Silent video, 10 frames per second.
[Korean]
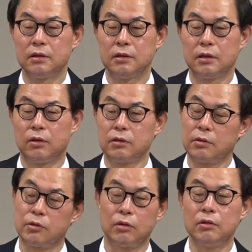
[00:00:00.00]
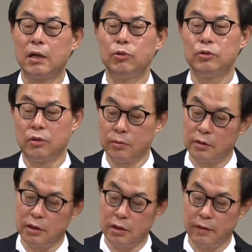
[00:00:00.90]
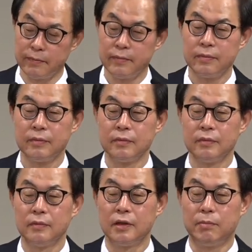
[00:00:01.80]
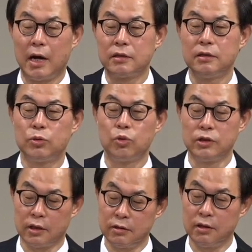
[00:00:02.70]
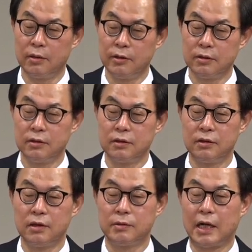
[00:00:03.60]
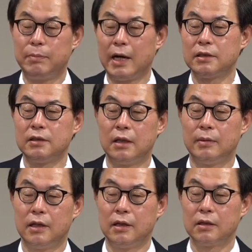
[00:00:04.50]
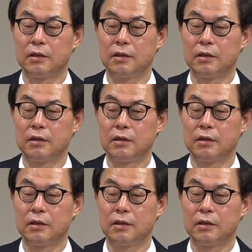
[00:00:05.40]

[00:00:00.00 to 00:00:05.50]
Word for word: 제가 어렸을 때 저는 해본 적은 없는데 망치나 도끼 같은 거 하면은 이게 잘 빠지는가 봐.